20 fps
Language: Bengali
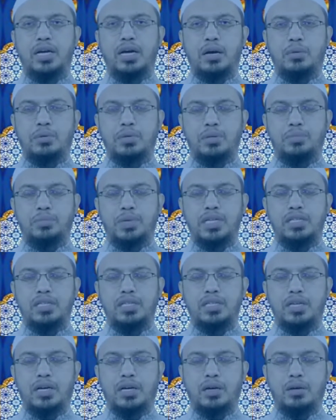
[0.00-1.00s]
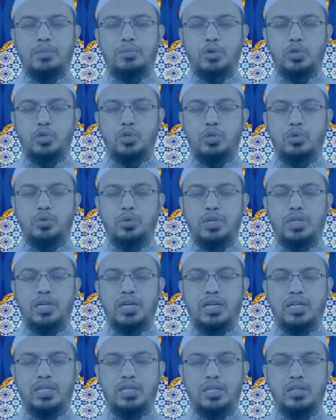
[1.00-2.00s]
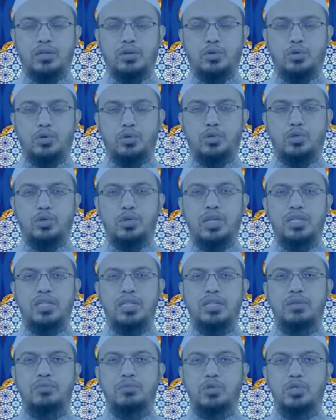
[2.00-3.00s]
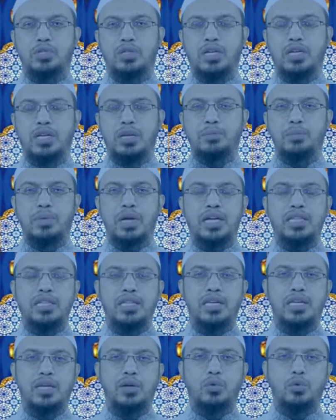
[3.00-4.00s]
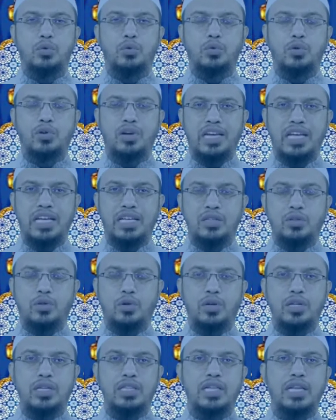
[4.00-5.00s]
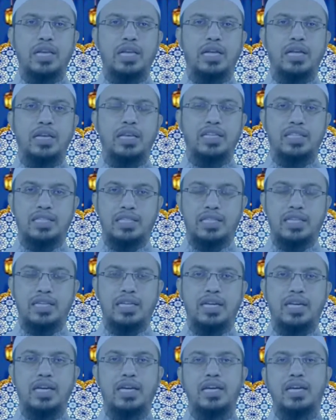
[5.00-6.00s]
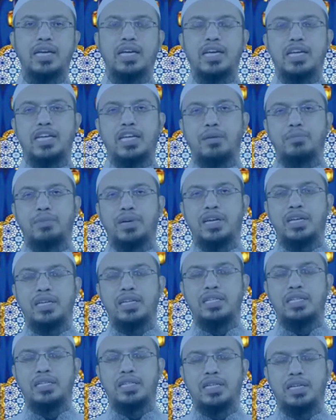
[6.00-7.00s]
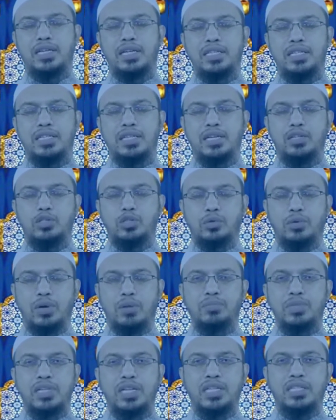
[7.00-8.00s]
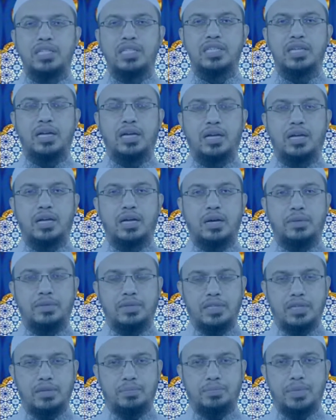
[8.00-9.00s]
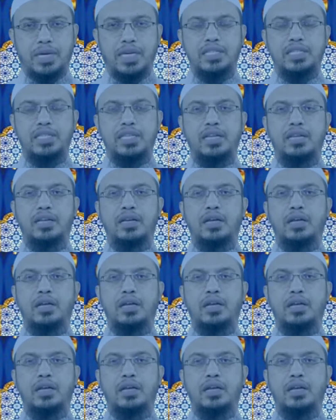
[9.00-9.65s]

আমাদের পেজে যারা প্রশ্ন করে থাকেন সাধারণ দর্শকরা তাদের প্রশ্নের রিপ্লাইতে কেউ কোনো লিঙ্ক ধরিয়ে দিলে নিজে থেকে কিংবা নিজে থেকে সেটার জবাব দিলে সেটা আমাদের এই পেজের